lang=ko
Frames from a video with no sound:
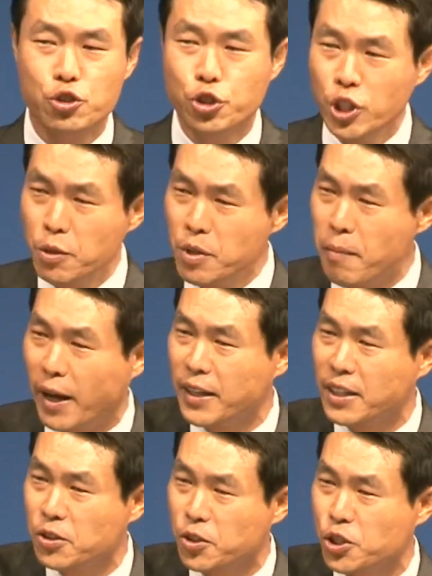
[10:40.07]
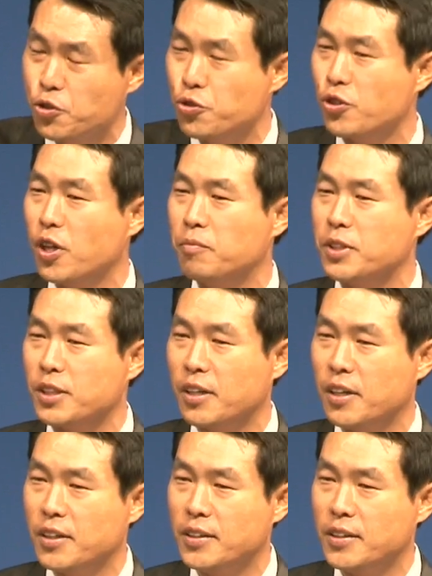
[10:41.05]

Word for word: 주님을 만나는 것이 중요합니까?